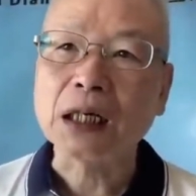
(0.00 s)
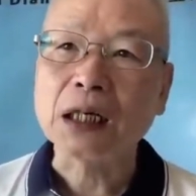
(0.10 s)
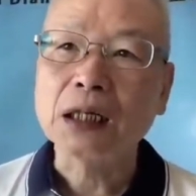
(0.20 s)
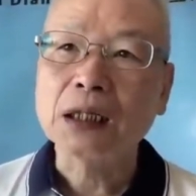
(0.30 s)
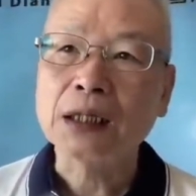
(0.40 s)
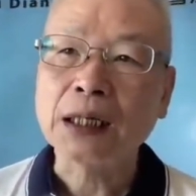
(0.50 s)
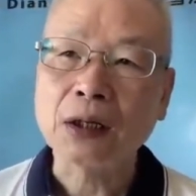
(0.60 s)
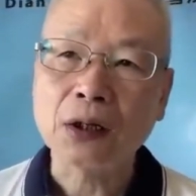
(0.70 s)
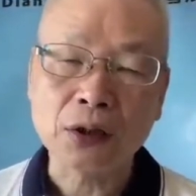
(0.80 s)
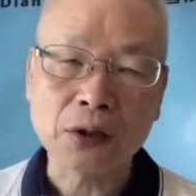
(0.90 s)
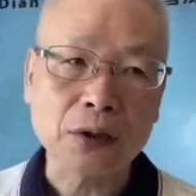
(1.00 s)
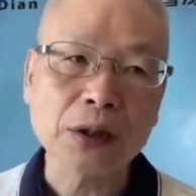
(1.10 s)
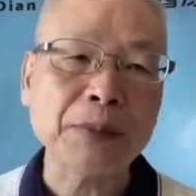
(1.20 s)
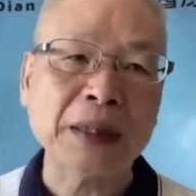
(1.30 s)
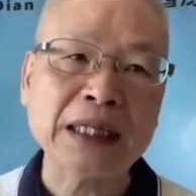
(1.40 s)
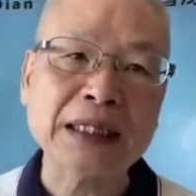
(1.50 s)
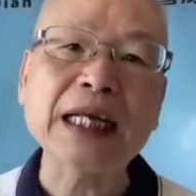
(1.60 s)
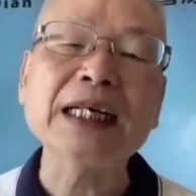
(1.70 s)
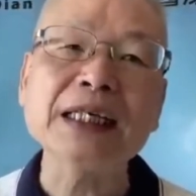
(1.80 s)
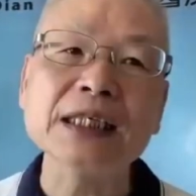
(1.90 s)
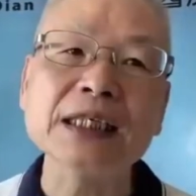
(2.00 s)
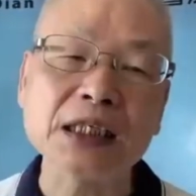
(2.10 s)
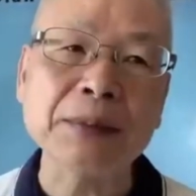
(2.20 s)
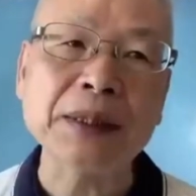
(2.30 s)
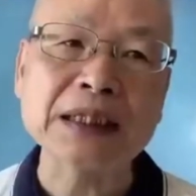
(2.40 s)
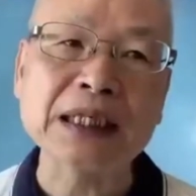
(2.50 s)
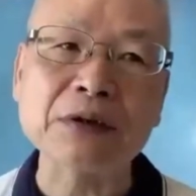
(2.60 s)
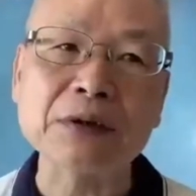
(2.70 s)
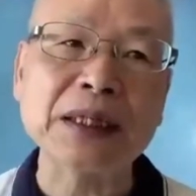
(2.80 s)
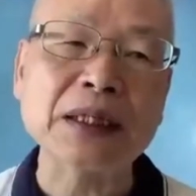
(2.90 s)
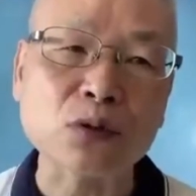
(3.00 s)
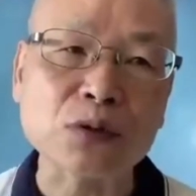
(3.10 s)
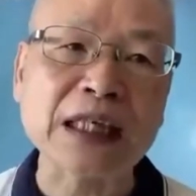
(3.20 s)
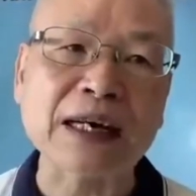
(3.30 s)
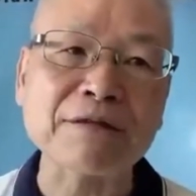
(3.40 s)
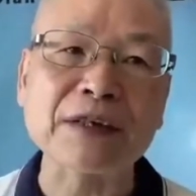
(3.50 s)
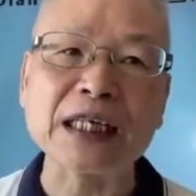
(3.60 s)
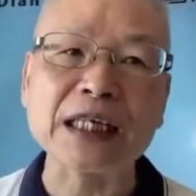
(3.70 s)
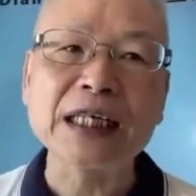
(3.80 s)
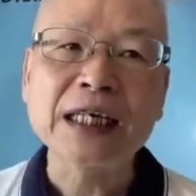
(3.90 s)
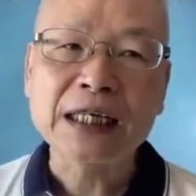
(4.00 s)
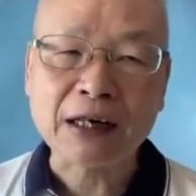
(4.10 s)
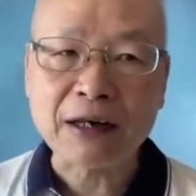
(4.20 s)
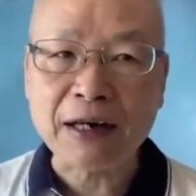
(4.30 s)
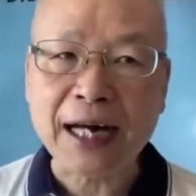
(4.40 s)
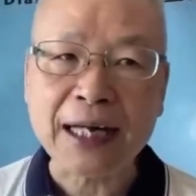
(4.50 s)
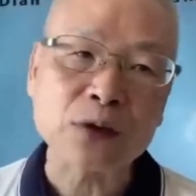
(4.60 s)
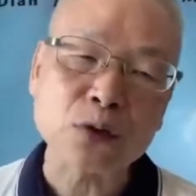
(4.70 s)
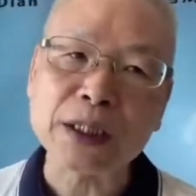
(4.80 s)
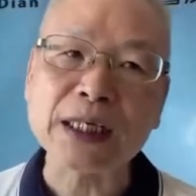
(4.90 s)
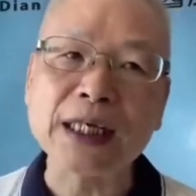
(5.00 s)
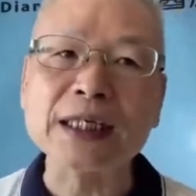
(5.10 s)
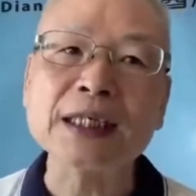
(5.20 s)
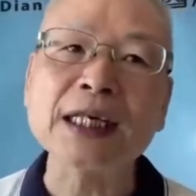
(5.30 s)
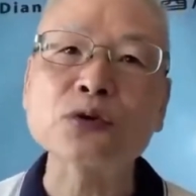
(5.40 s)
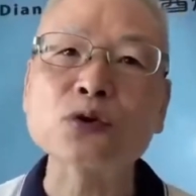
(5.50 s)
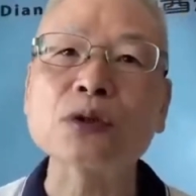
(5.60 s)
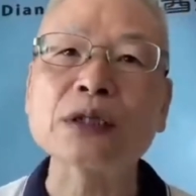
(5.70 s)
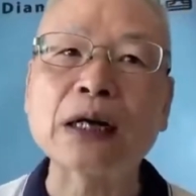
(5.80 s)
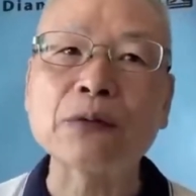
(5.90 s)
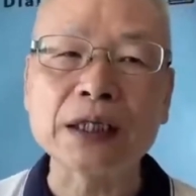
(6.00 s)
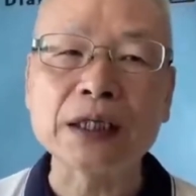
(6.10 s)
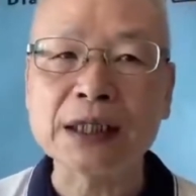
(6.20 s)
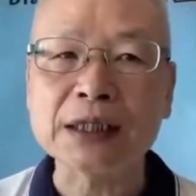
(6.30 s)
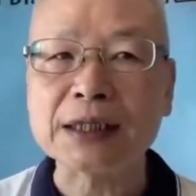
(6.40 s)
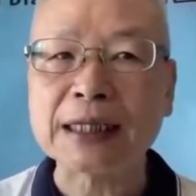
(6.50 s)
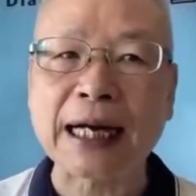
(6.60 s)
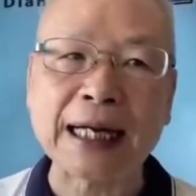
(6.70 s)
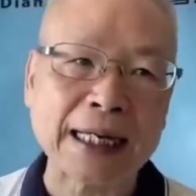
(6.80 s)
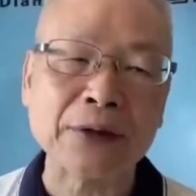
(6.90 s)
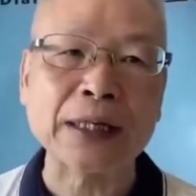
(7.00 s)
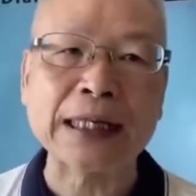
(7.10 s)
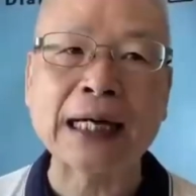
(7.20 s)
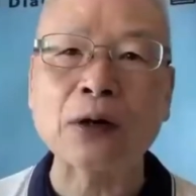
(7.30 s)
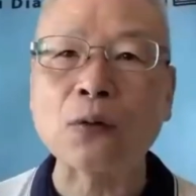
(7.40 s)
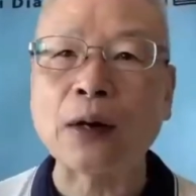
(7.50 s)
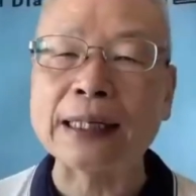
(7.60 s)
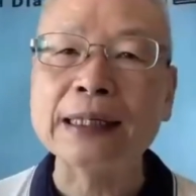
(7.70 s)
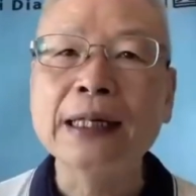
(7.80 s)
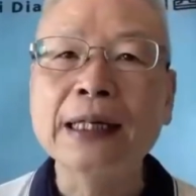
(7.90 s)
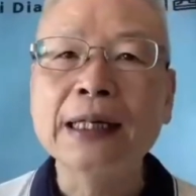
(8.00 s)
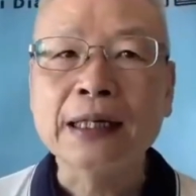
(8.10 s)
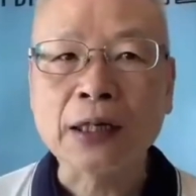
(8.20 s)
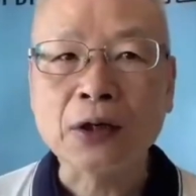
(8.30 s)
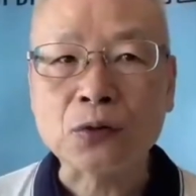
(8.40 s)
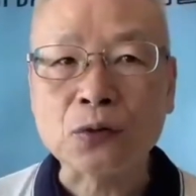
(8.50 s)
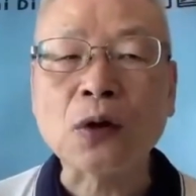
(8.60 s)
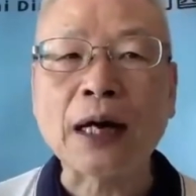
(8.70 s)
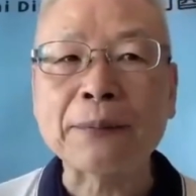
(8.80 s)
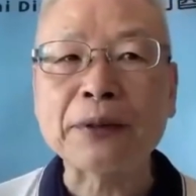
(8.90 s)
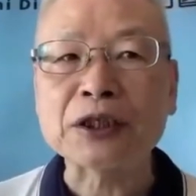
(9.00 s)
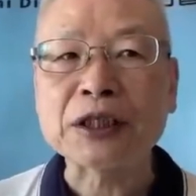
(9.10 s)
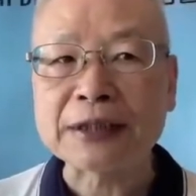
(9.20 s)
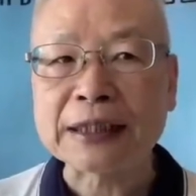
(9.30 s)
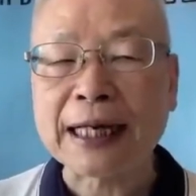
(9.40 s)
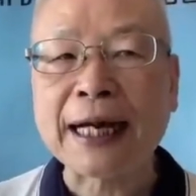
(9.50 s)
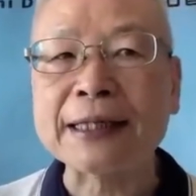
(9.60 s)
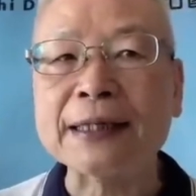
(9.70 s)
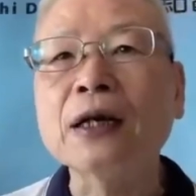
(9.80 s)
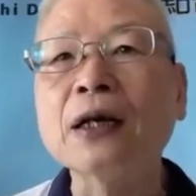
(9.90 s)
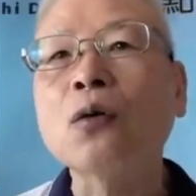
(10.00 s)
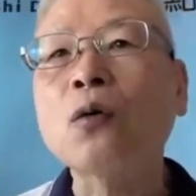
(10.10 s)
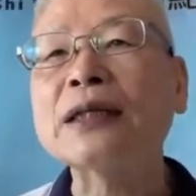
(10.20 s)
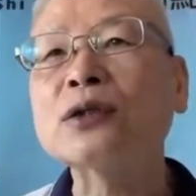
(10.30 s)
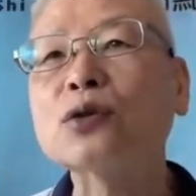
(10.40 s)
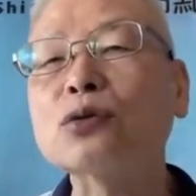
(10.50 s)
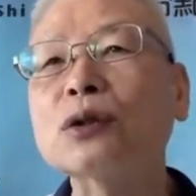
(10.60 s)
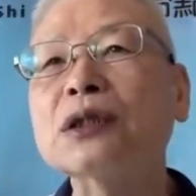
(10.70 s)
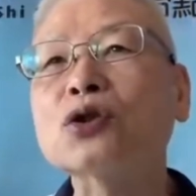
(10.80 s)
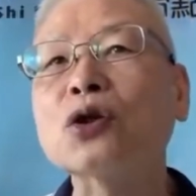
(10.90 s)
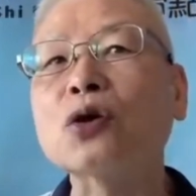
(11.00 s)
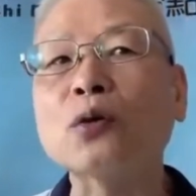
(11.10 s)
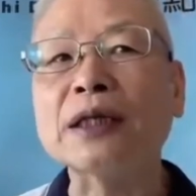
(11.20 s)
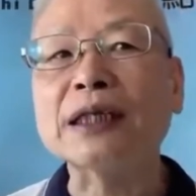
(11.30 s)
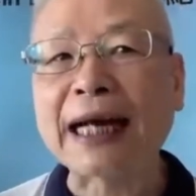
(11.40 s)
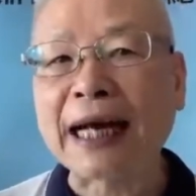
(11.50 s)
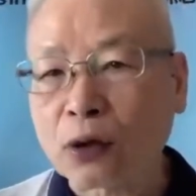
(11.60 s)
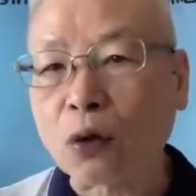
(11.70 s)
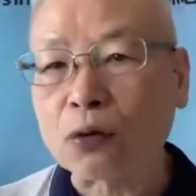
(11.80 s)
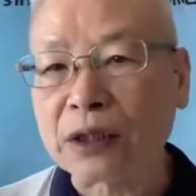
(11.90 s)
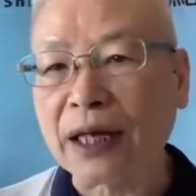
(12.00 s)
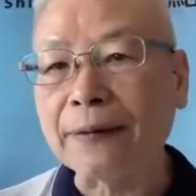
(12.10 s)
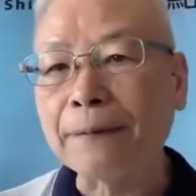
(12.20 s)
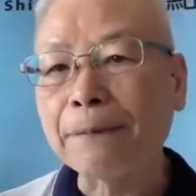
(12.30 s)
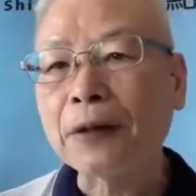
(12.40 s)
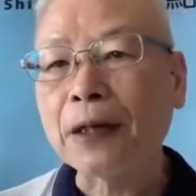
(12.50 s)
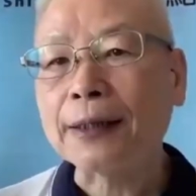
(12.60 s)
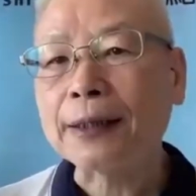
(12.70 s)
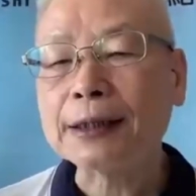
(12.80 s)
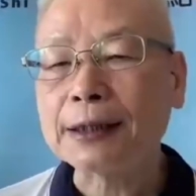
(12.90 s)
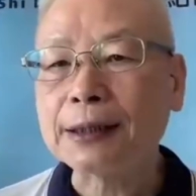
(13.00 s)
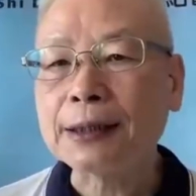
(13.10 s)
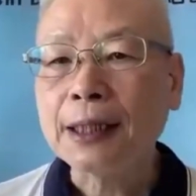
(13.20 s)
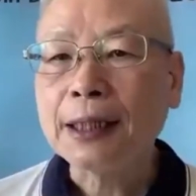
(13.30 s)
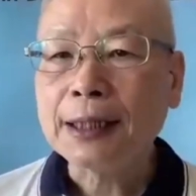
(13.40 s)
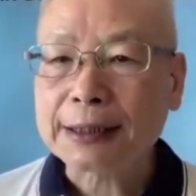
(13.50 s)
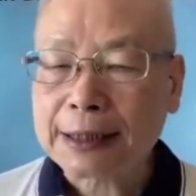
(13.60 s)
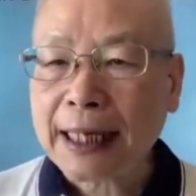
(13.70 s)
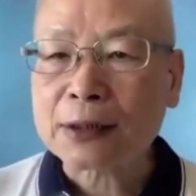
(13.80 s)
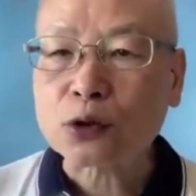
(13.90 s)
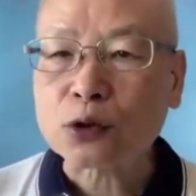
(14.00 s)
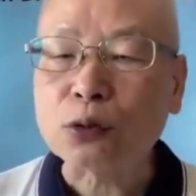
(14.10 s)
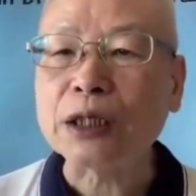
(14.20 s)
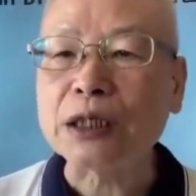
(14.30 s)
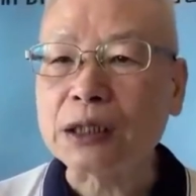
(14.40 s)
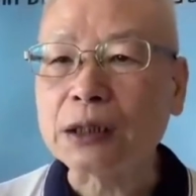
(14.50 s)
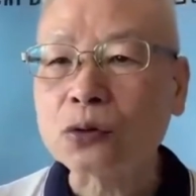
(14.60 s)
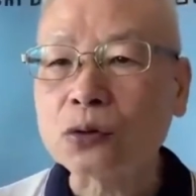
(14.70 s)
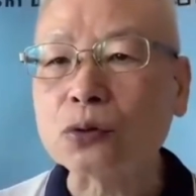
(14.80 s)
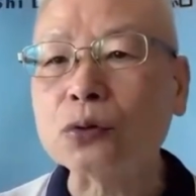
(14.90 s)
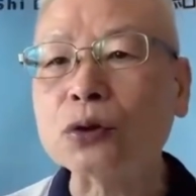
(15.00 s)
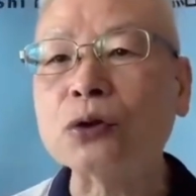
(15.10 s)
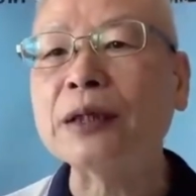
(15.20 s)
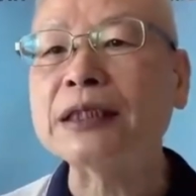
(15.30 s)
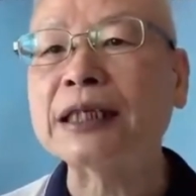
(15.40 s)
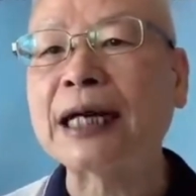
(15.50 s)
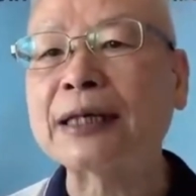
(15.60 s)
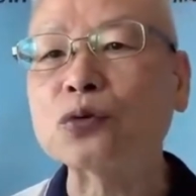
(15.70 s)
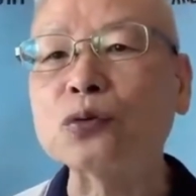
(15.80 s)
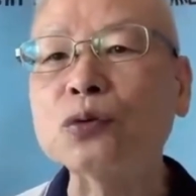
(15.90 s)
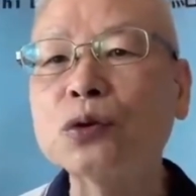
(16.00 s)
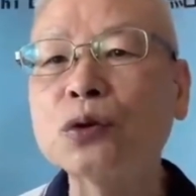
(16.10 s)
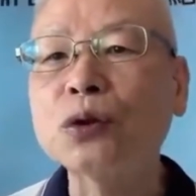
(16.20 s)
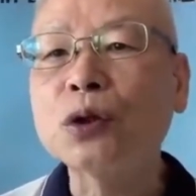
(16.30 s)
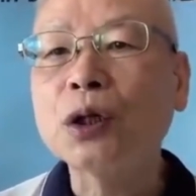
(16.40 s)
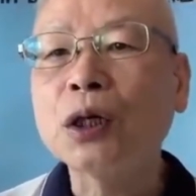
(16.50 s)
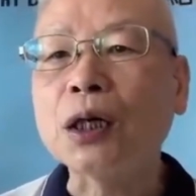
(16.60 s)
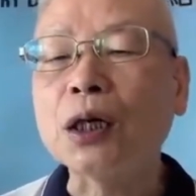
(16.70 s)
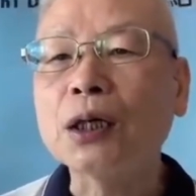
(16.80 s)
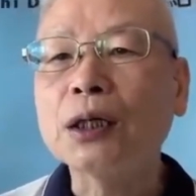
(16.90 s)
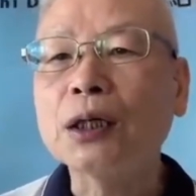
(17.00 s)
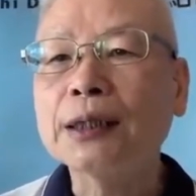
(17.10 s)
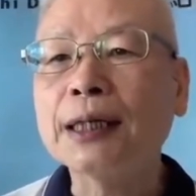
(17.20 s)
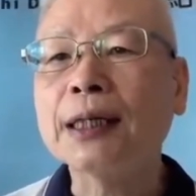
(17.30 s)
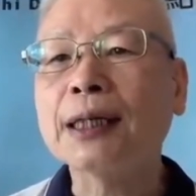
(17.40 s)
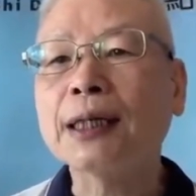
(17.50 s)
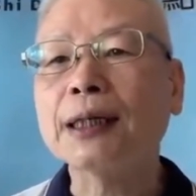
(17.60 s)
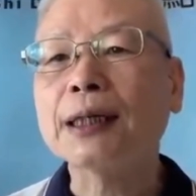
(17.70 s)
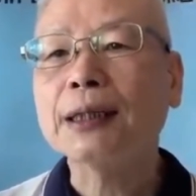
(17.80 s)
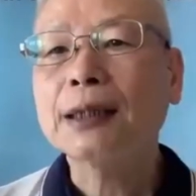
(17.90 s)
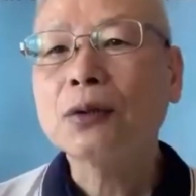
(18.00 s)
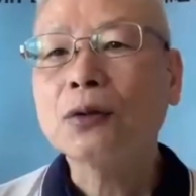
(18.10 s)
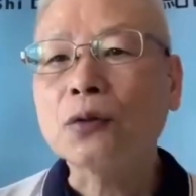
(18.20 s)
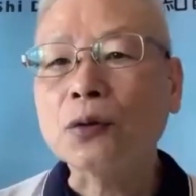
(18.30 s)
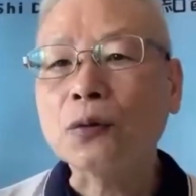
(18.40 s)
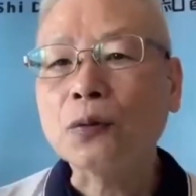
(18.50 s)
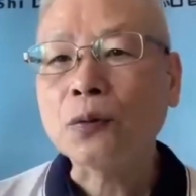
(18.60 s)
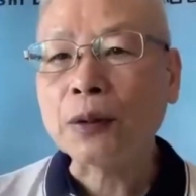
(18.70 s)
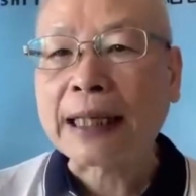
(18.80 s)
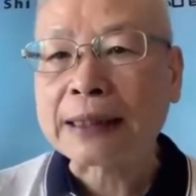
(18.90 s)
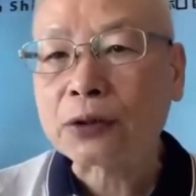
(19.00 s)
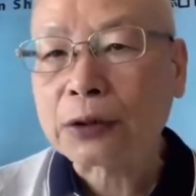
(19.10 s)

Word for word: 啊，然后一边电热器一边照，一边涂姜粉泥，然后按推也一定要做到位，一定是大开关按完，然后如果还没有效，再按患处周围的压痛点，啊，那那这样处理速度就会加速，啊，那。我回答